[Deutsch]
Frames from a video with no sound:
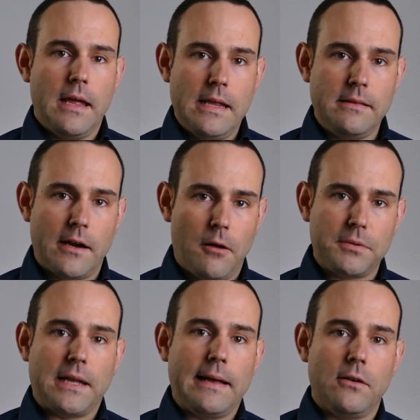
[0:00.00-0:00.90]
in der
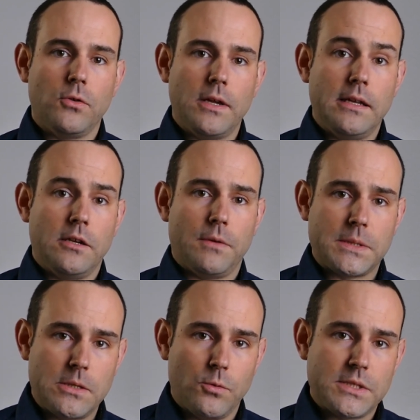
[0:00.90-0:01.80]
Abteilung
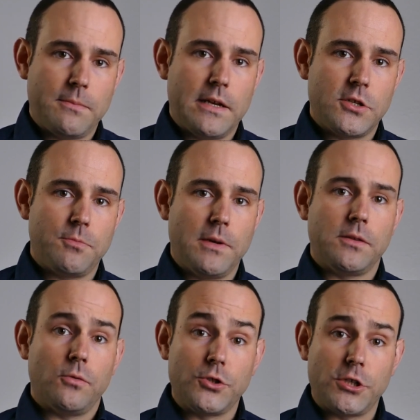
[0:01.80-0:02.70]

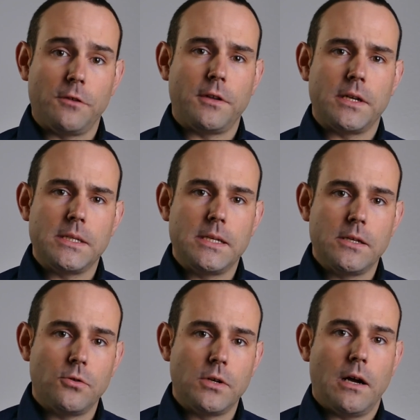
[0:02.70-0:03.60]
Innovationsmanagement und
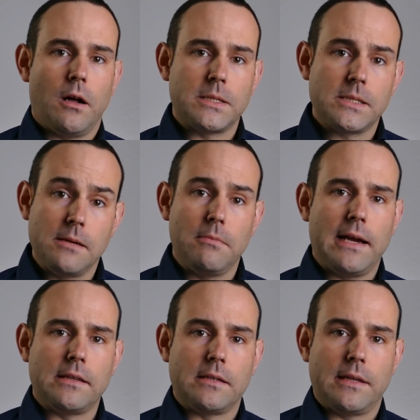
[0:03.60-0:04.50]
Standardisierung als
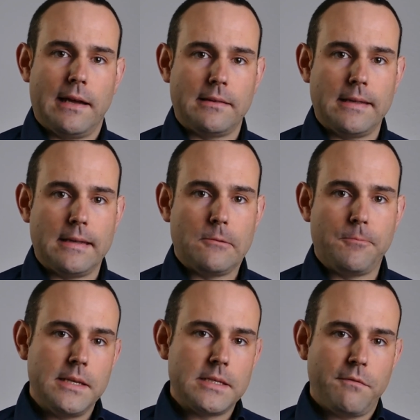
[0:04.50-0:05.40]
Teamleiter tätig.
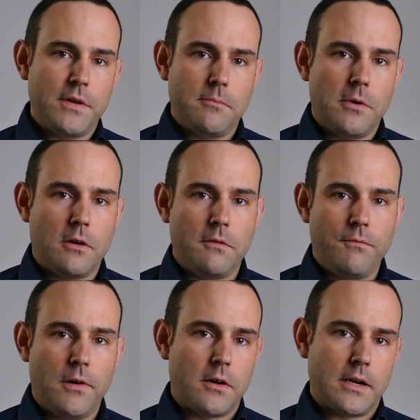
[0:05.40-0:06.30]
Diese Firma
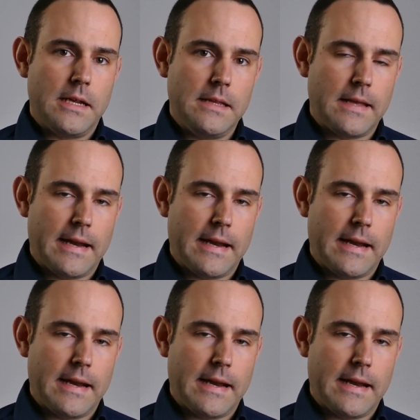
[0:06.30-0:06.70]
war in der